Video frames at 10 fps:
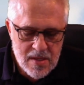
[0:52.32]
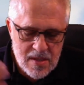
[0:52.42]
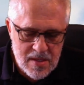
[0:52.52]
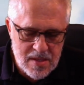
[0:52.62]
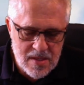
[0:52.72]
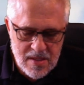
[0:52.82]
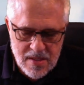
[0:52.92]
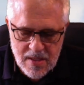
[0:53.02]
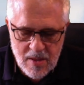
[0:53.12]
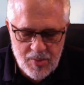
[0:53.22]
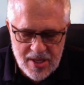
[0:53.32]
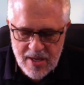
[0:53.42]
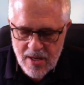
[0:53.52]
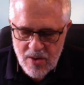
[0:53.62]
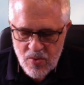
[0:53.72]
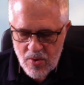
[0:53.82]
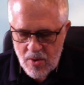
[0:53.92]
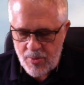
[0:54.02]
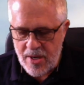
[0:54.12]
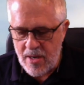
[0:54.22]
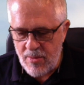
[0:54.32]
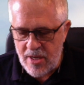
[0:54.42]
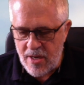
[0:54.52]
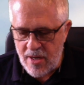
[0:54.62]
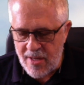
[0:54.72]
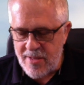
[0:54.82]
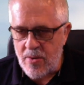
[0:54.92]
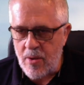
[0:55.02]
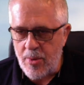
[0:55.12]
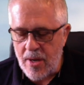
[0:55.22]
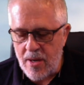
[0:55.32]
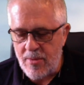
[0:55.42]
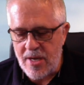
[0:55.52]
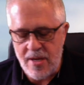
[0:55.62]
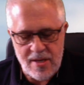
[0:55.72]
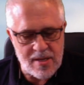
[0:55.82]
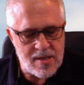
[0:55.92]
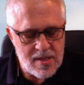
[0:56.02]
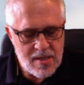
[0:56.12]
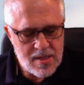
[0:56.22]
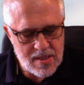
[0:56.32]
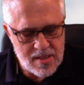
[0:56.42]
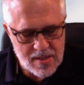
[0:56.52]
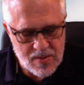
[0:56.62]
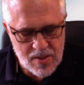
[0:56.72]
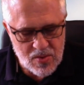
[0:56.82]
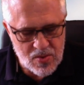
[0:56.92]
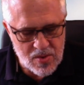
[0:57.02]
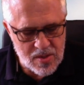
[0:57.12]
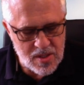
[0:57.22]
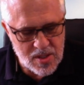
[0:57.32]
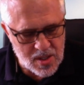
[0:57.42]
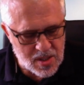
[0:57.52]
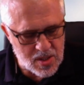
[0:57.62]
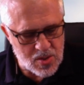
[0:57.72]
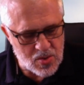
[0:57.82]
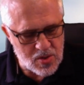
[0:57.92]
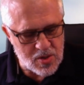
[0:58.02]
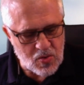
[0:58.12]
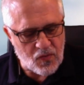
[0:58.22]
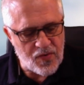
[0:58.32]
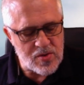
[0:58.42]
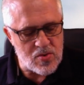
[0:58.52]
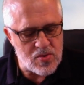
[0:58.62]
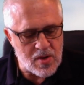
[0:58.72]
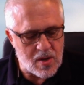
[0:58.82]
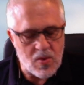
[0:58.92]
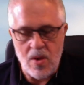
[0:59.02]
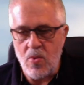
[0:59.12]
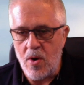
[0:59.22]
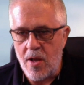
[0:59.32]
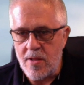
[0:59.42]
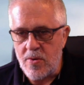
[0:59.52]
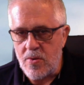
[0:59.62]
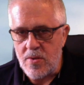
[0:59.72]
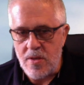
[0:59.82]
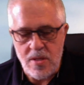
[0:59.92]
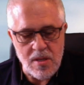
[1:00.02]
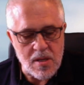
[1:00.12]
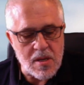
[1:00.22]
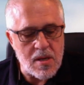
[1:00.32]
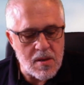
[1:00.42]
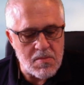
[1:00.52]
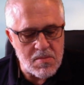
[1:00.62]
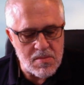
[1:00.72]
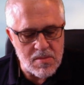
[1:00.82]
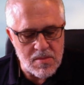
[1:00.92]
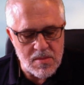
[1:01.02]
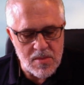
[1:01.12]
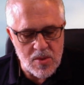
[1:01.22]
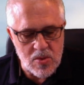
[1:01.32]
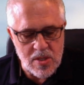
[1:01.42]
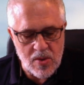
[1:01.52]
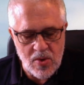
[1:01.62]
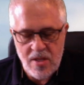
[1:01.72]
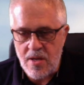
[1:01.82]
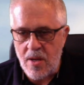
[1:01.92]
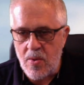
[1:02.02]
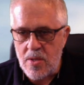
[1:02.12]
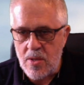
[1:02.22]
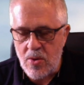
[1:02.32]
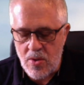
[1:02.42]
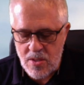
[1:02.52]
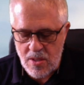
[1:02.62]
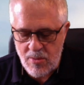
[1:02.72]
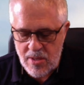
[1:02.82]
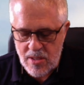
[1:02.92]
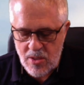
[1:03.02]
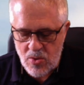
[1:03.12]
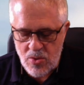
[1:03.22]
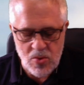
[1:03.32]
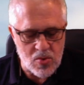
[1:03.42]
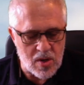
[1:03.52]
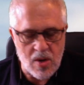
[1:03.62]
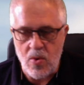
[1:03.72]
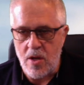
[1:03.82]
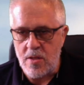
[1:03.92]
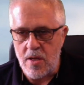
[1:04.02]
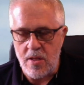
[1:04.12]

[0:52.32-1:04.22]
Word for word: eh, se ne parla, uno ne parla bene, l'altro ne parla male, eh, qualcuno dice che sono dei truffatori, qualcun altro dice che mh, mm, non sta a guardare questa cosa, ma secondo lui la qualità